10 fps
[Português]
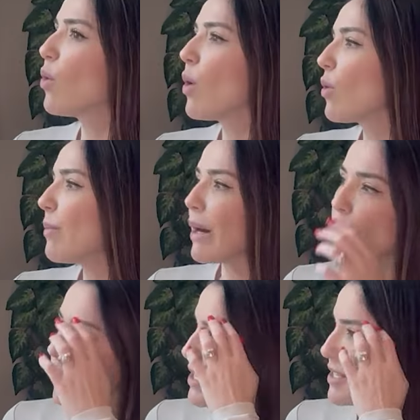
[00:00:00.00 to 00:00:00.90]
ou alguma
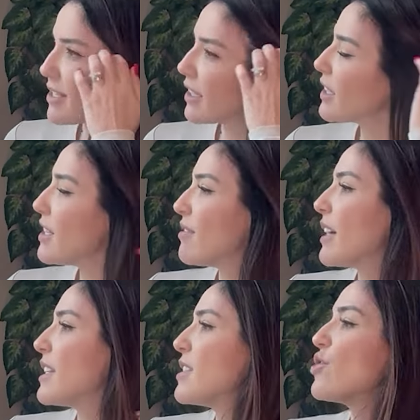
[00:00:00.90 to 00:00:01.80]
coisa que
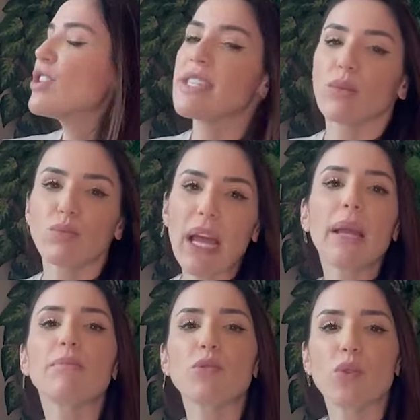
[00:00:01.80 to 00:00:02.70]
vai exigir seu
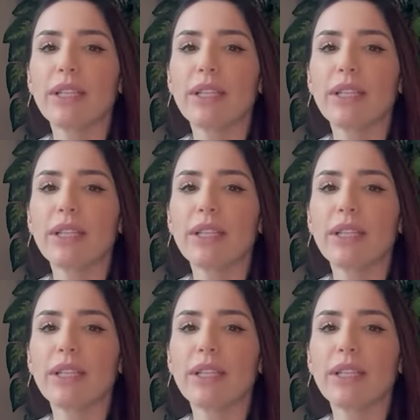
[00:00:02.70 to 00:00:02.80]
tempo, sua